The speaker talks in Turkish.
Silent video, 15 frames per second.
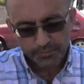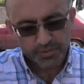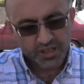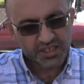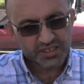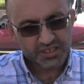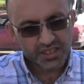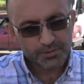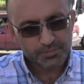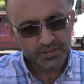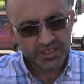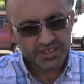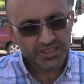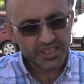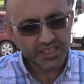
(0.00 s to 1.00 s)
Başta
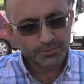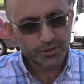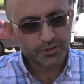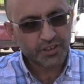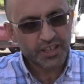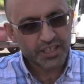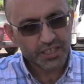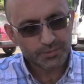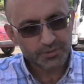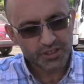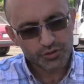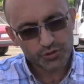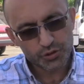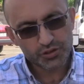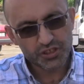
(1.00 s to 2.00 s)
başkanıma ve
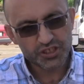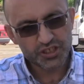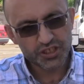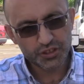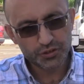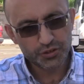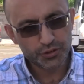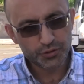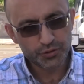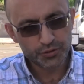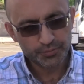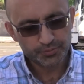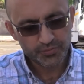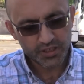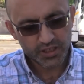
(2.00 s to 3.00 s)
ekibine çok teşekkür
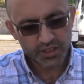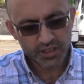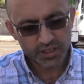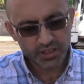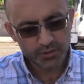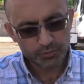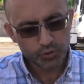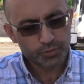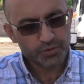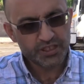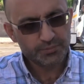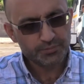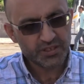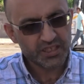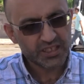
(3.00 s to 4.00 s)
ediyorum. Ee, bu
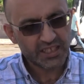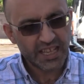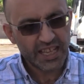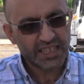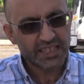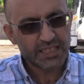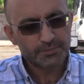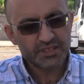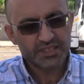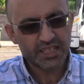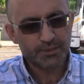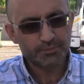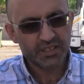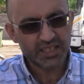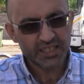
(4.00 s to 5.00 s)
bizim bir
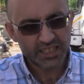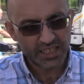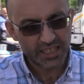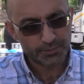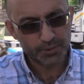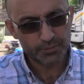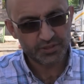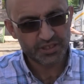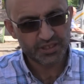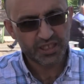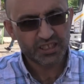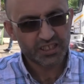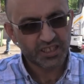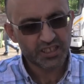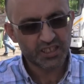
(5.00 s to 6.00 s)
geldiğimizden beri talebimizdi.
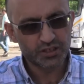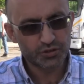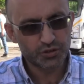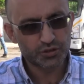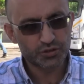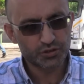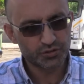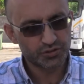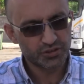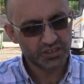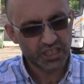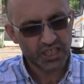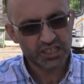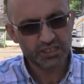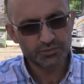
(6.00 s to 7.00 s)
Allah razı olsun.
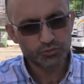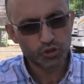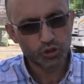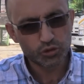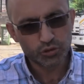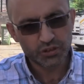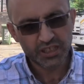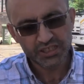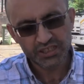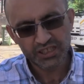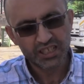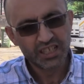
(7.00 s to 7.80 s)
Yardımcı oldular.